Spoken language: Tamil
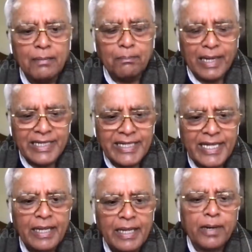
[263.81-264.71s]

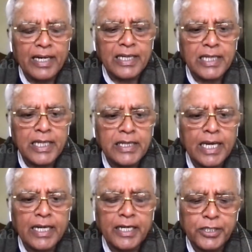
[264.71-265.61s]
மத்திய பாரதிய ஜனதா
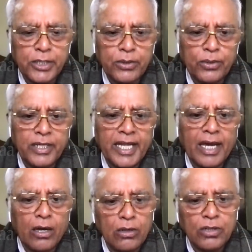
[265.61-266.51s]
கட்சியினுடைய
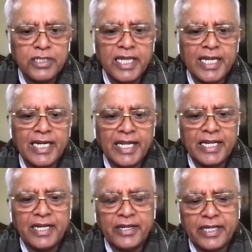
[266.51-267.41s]
ஆலோசனைகள் என்ன
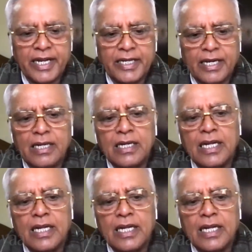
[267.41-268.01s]
என்று கேட்டால்